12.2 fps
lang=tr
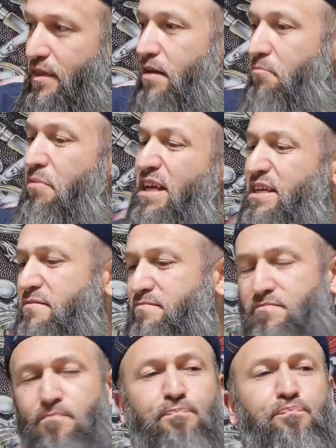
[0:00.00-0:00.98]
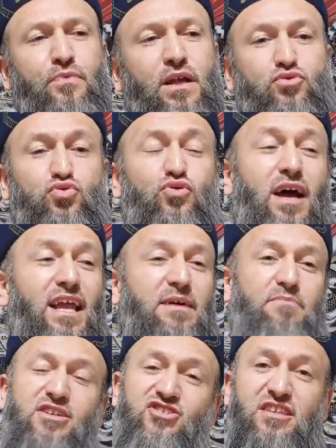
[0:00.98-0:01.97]
Benim
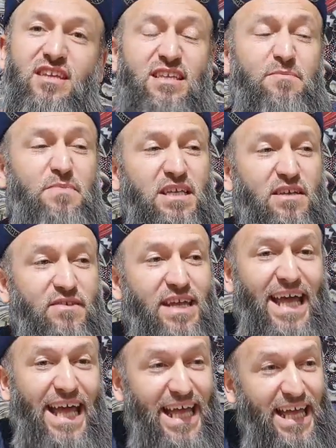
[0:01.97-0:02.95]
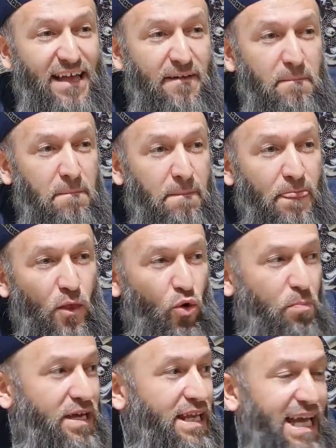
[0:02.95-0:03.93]
sülalemde cennetik bir adam var. E o
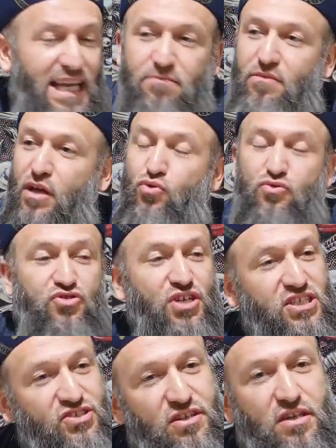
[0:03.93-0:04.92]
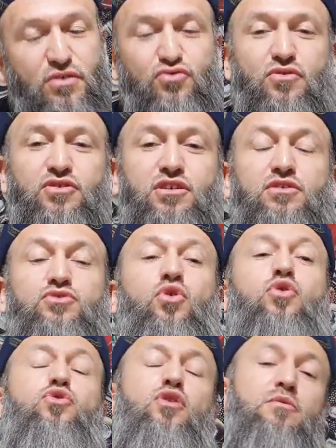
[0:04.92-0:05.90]
beni elimden tutacak cennete sokacak.
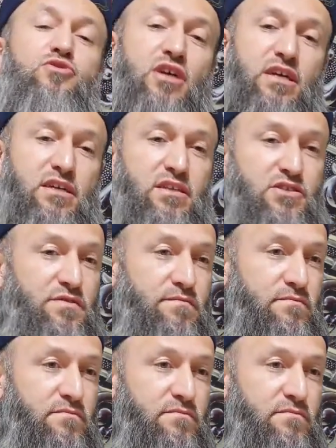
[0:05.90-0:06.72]
Yok öyle bir şey arkadaşım.